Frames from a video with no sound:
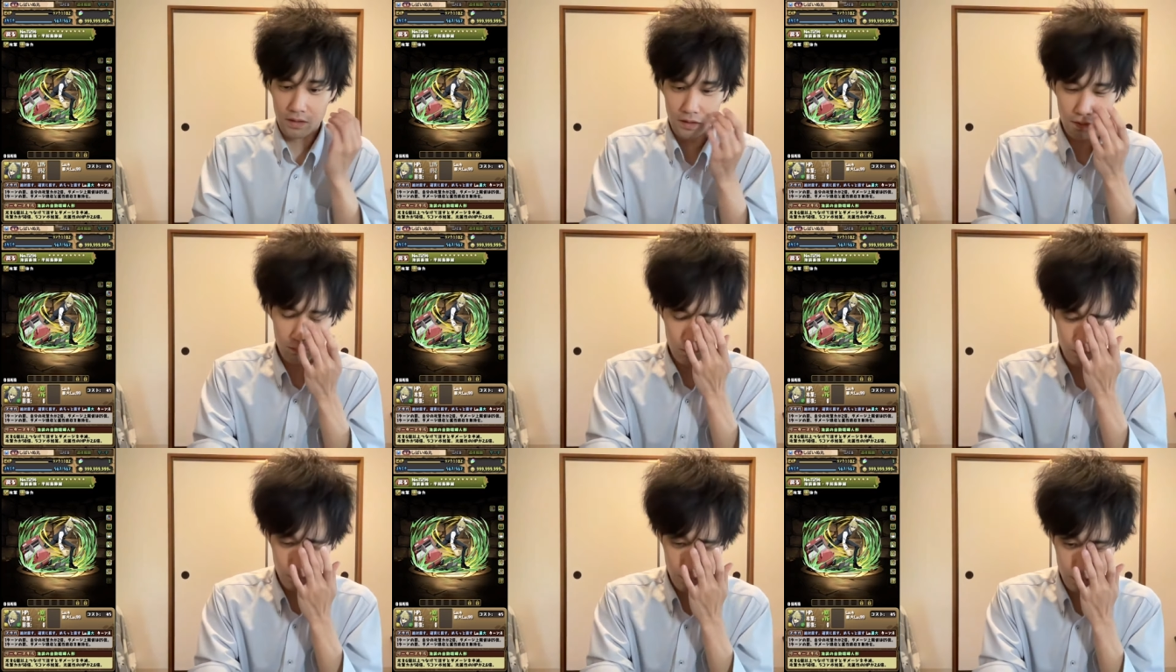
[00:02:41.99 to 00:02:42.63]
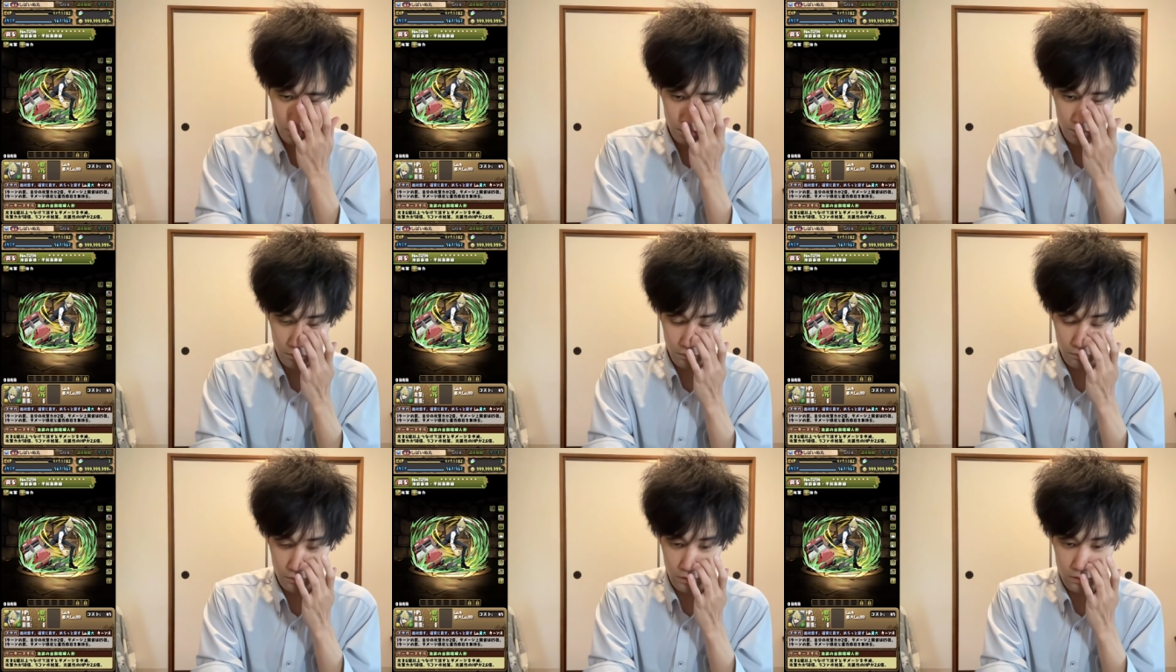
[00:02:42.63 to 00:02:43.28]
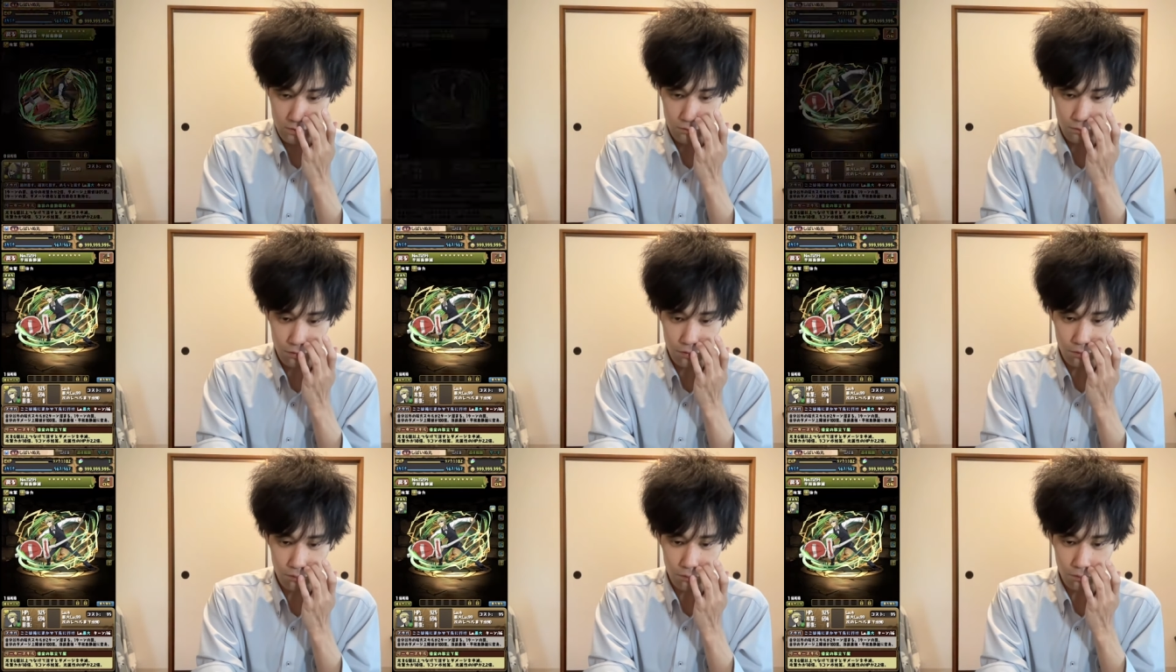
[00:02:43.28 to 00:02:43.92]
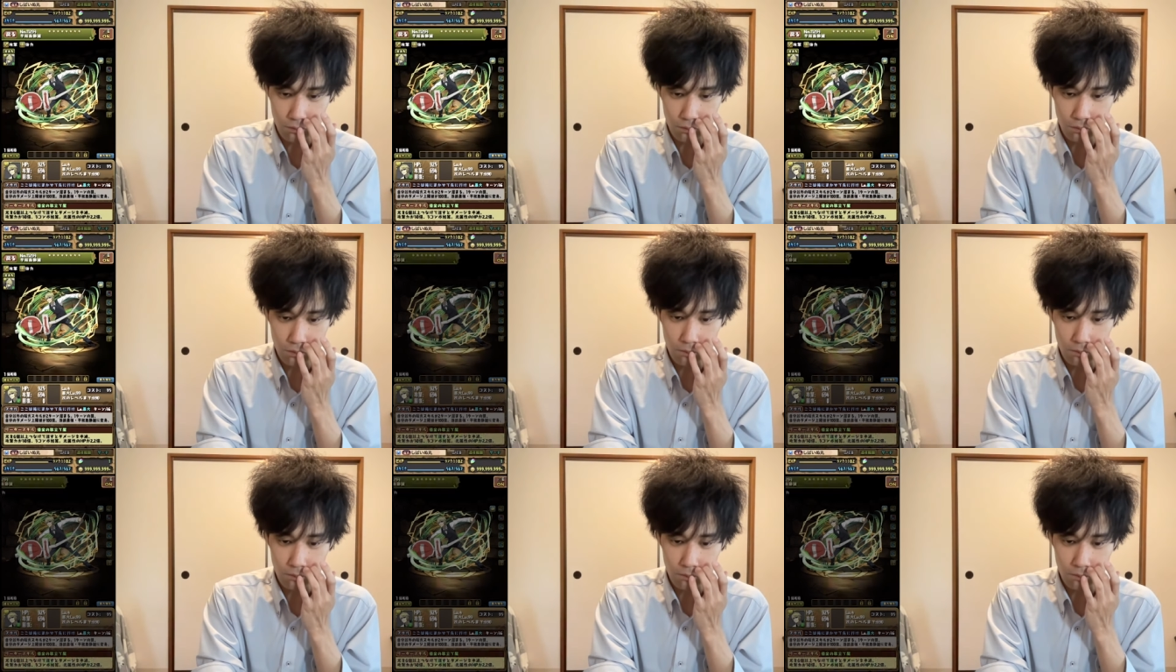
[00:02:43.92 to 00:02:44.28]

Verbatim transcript: え、この方と組み合わせてもいいってこと？